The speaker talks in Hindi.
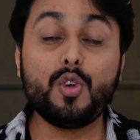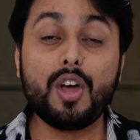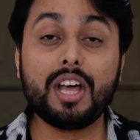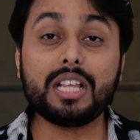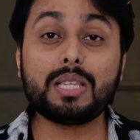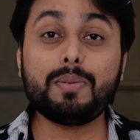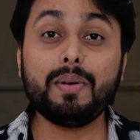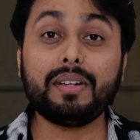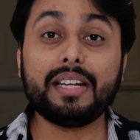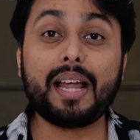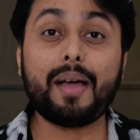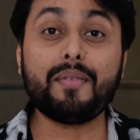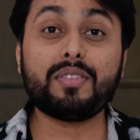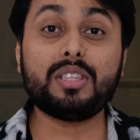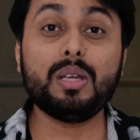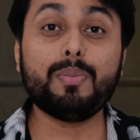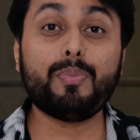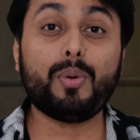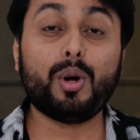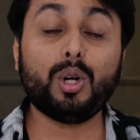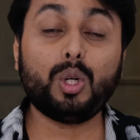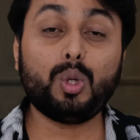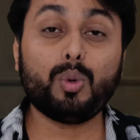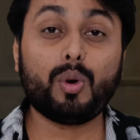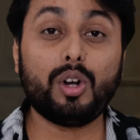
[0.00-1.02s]
यूएसबी टाइप
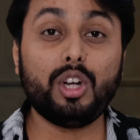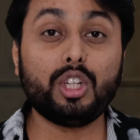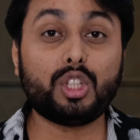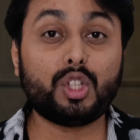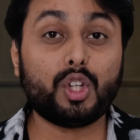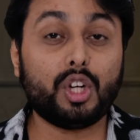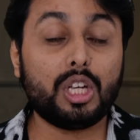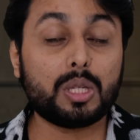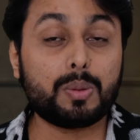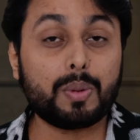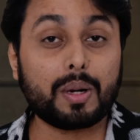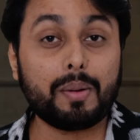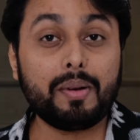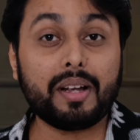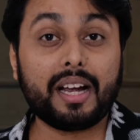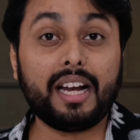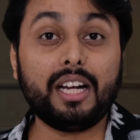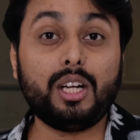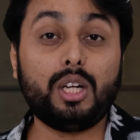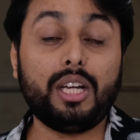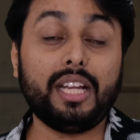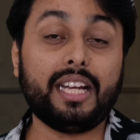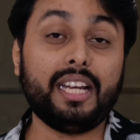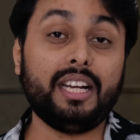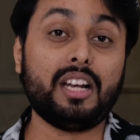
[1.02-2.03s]
सी पोर्ट डुअल स्टोरेज स्पीकर
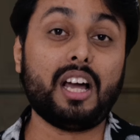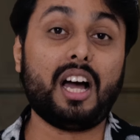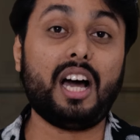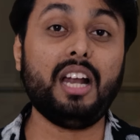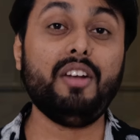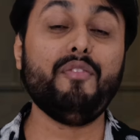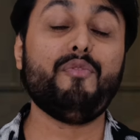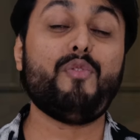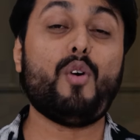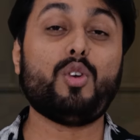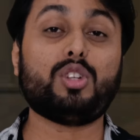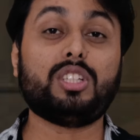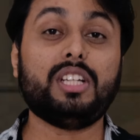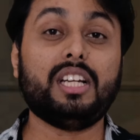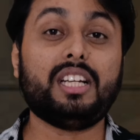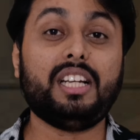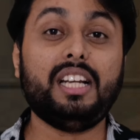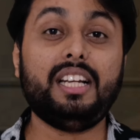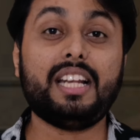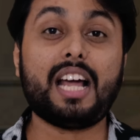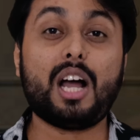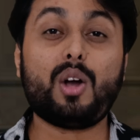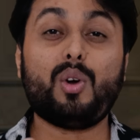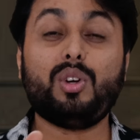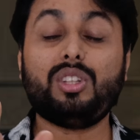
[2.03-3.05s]
मिलेगा लेकिन
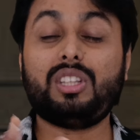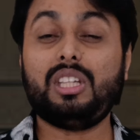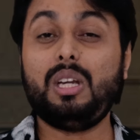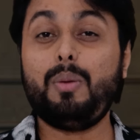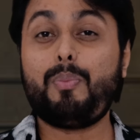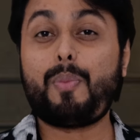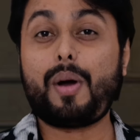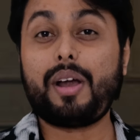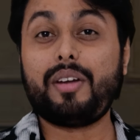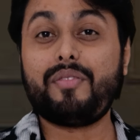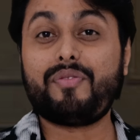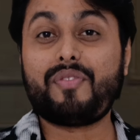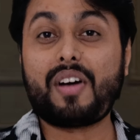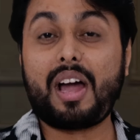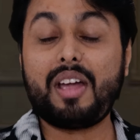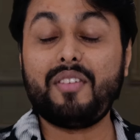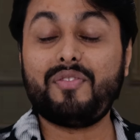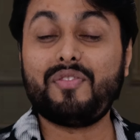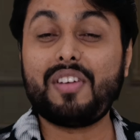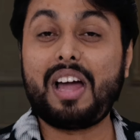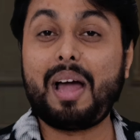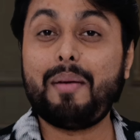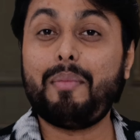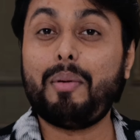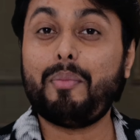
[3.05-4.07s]
अनफॉर्चूनेटली ना कोई 3.5
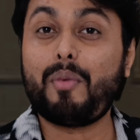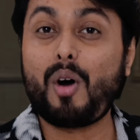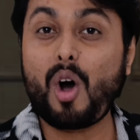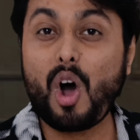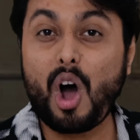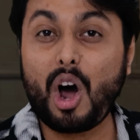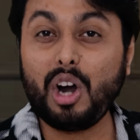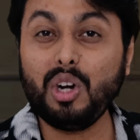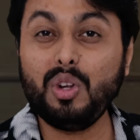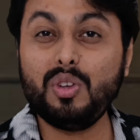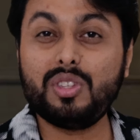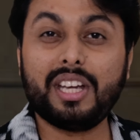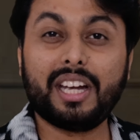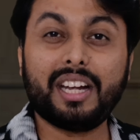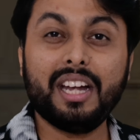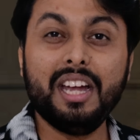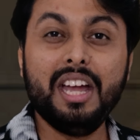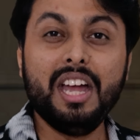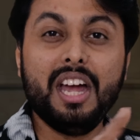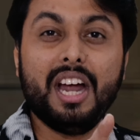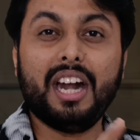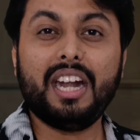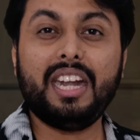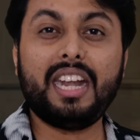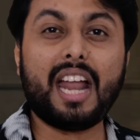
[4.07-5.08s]
एमएम ऑडियो
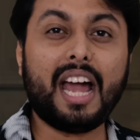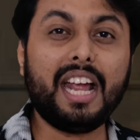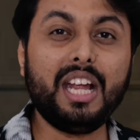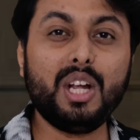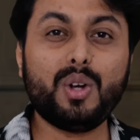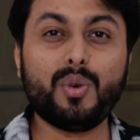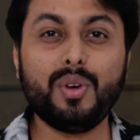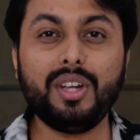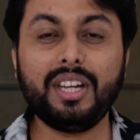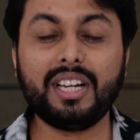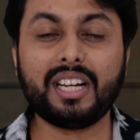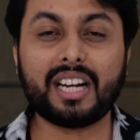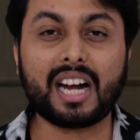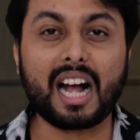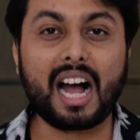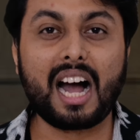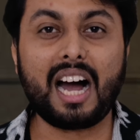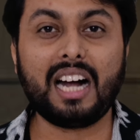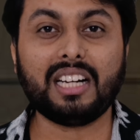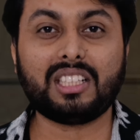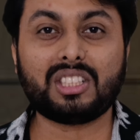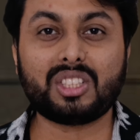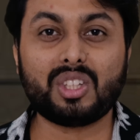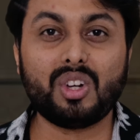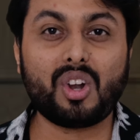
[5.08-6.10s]
जैक ना ही कोई
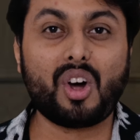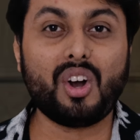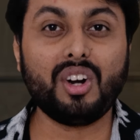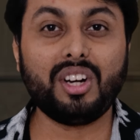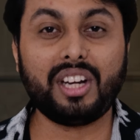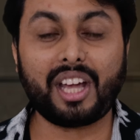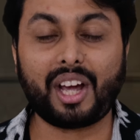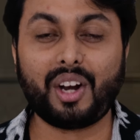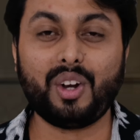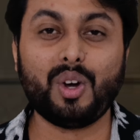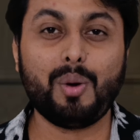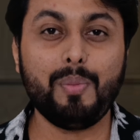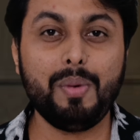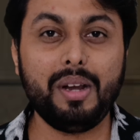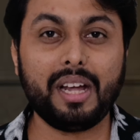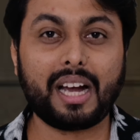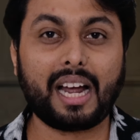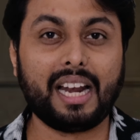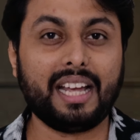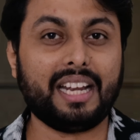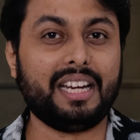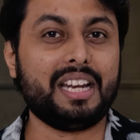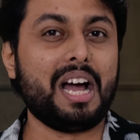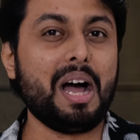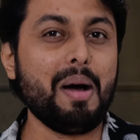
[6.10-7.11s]
कार्ड स्लॉट देखने को
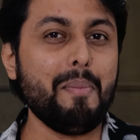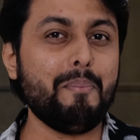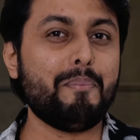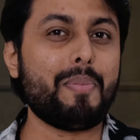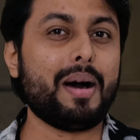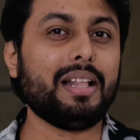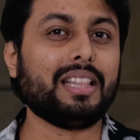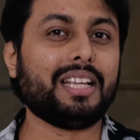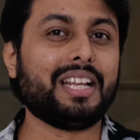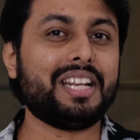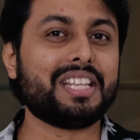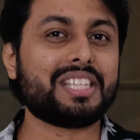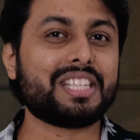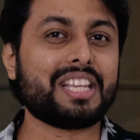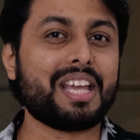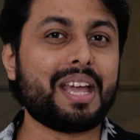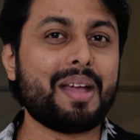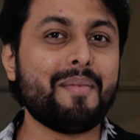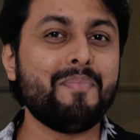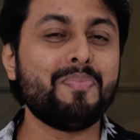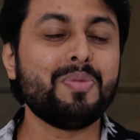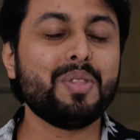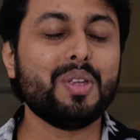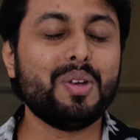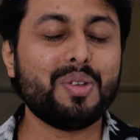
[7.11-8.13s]
मिलेगा लेकिन अब बात करें
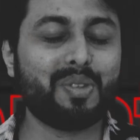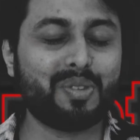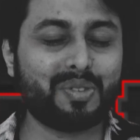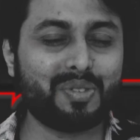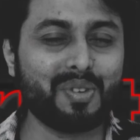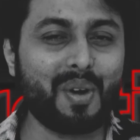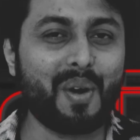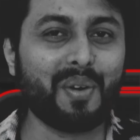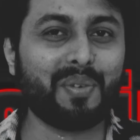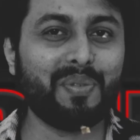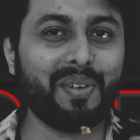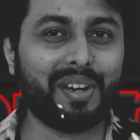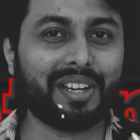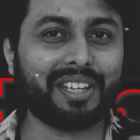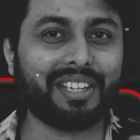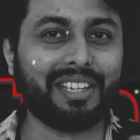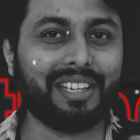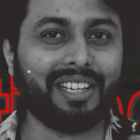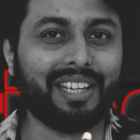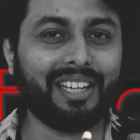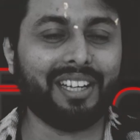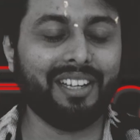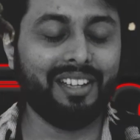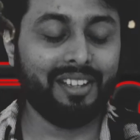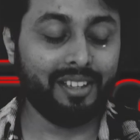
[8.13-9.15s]
इसके सॉफ्टवेयर
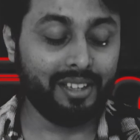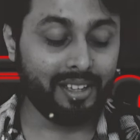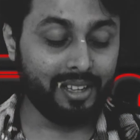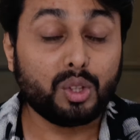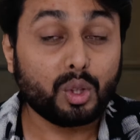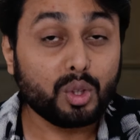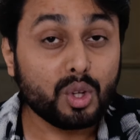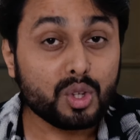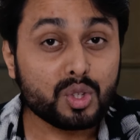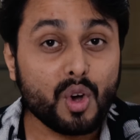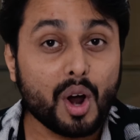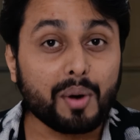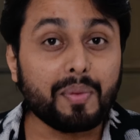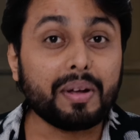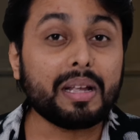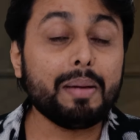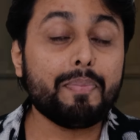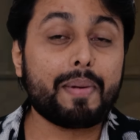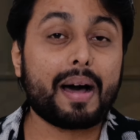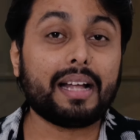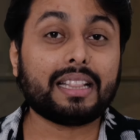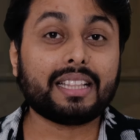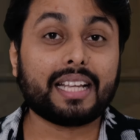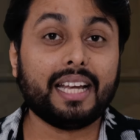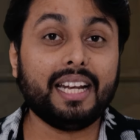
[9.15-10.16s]
दोस्तों सॉफ्टवेयर
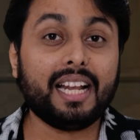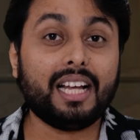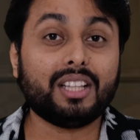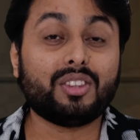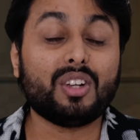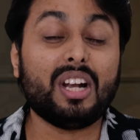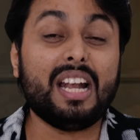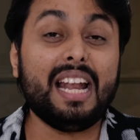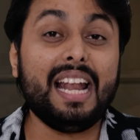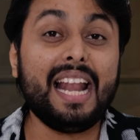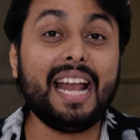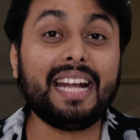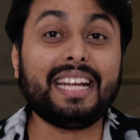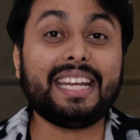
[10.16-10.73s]
की बात करें ना तो